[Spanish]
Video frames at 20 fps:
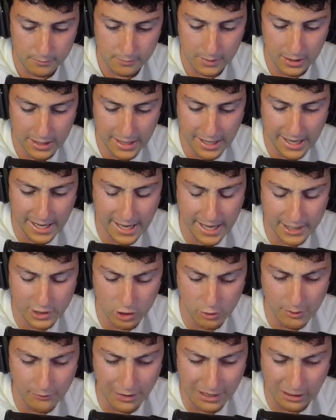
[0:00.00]
Eso
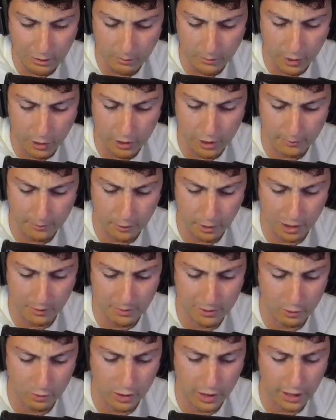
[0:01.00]
eh, me falta un brawler porque me
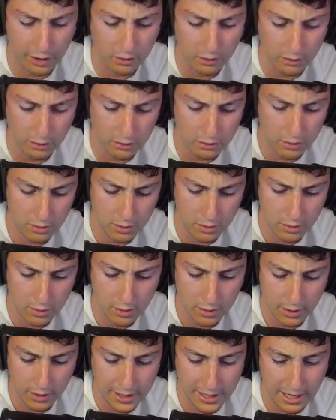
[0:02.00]
toque, ¿no?
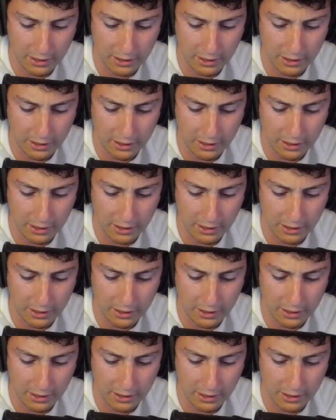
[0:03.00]
Y ya